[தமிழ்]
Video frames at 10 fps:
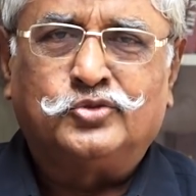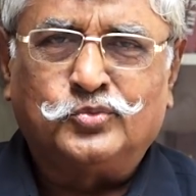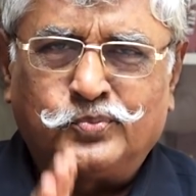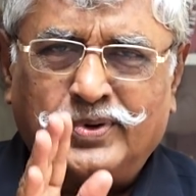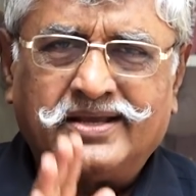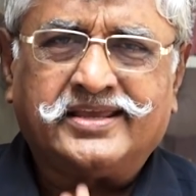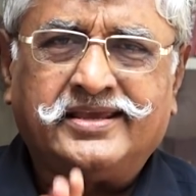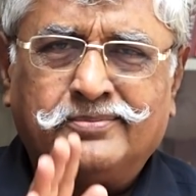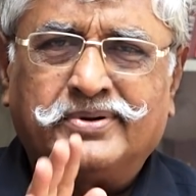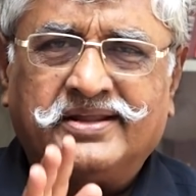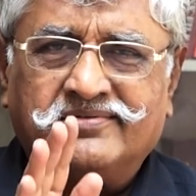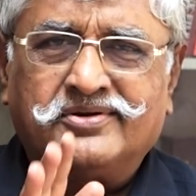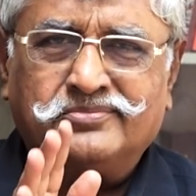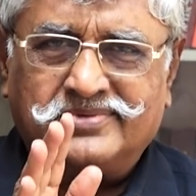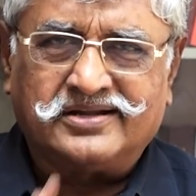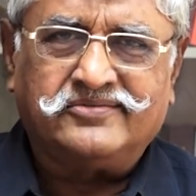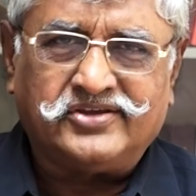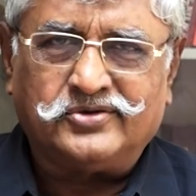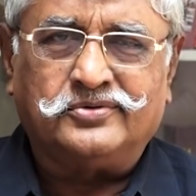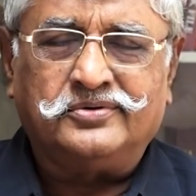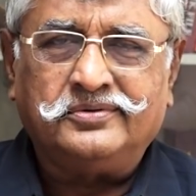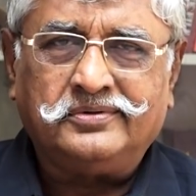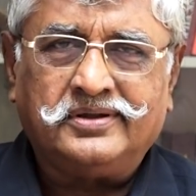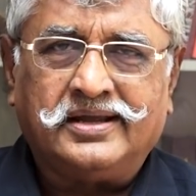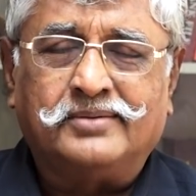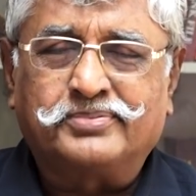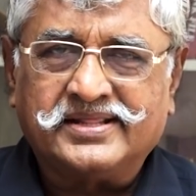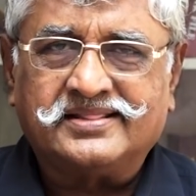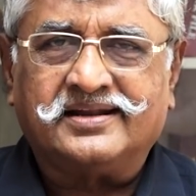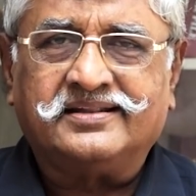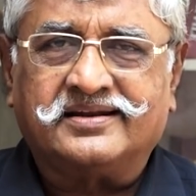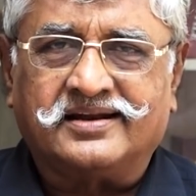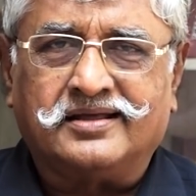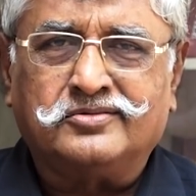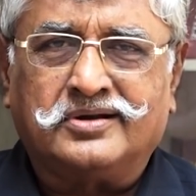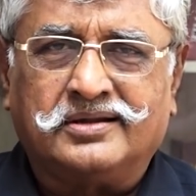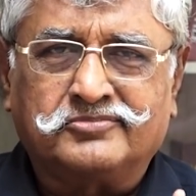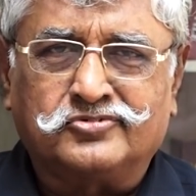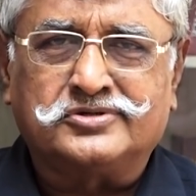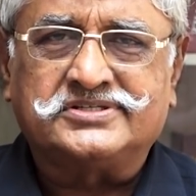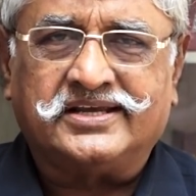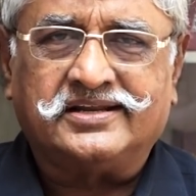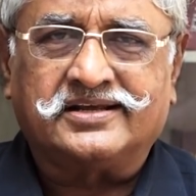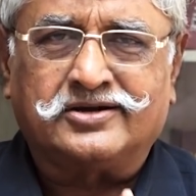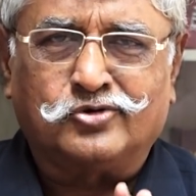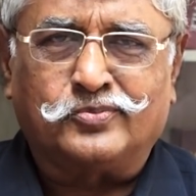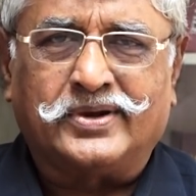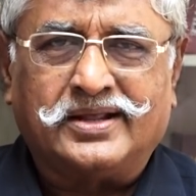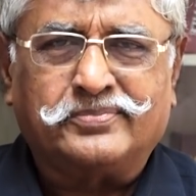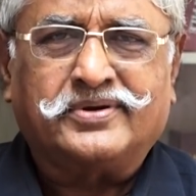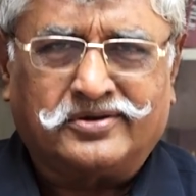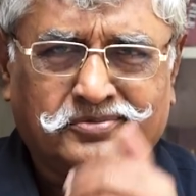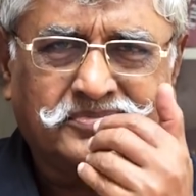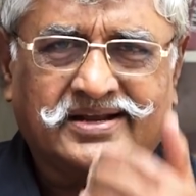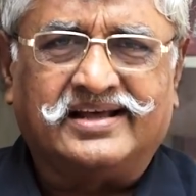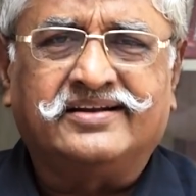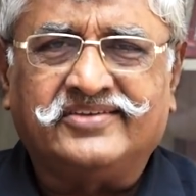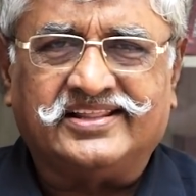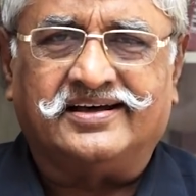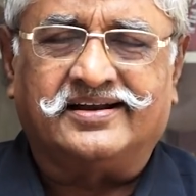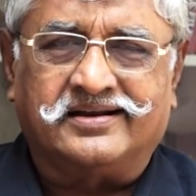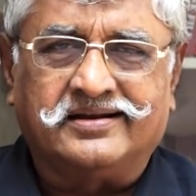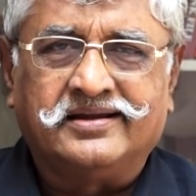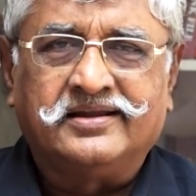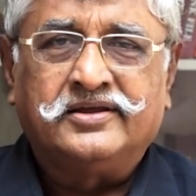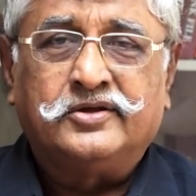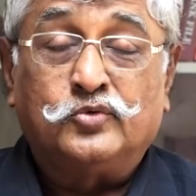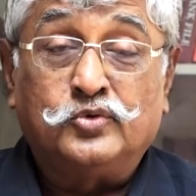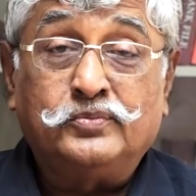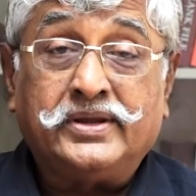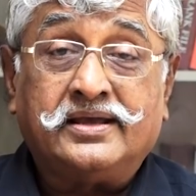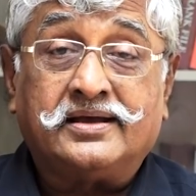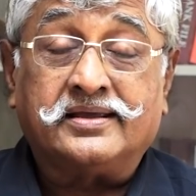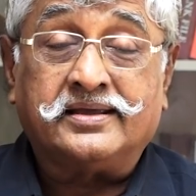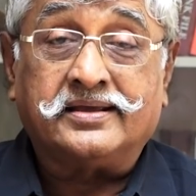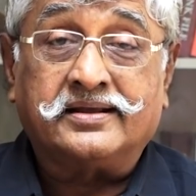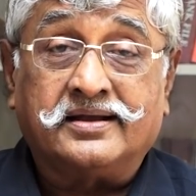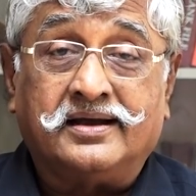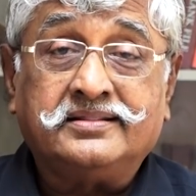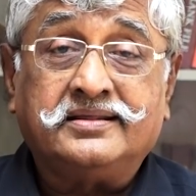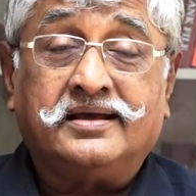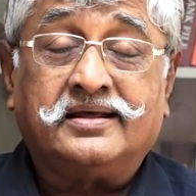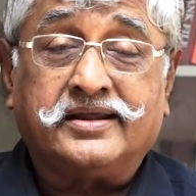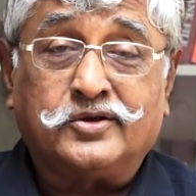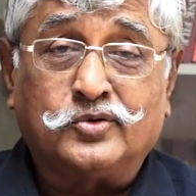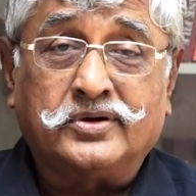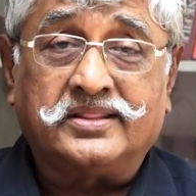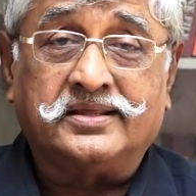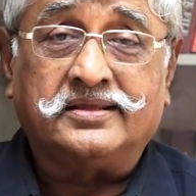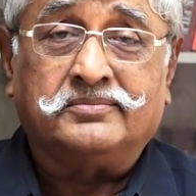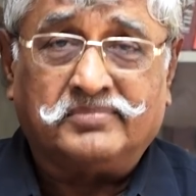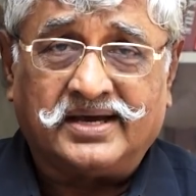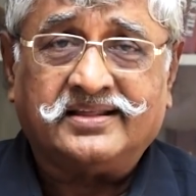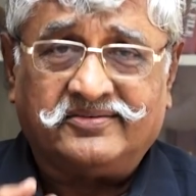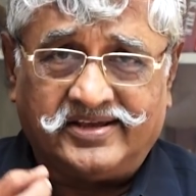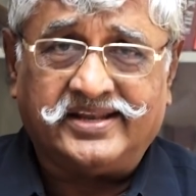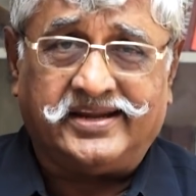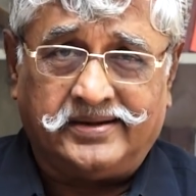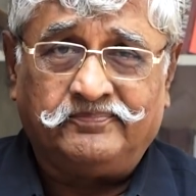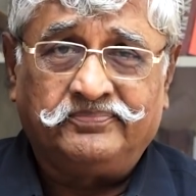துப்பாக்கி எப்படி வெறும் கருவியோ அப்படித்தான் இந்த நாதுராம் கோட்ஸே என்கிற ஒரு பார்ப்பனரும் கருவிதான் உண்மையாக காந்தியாரை கொன்றது மத வெறி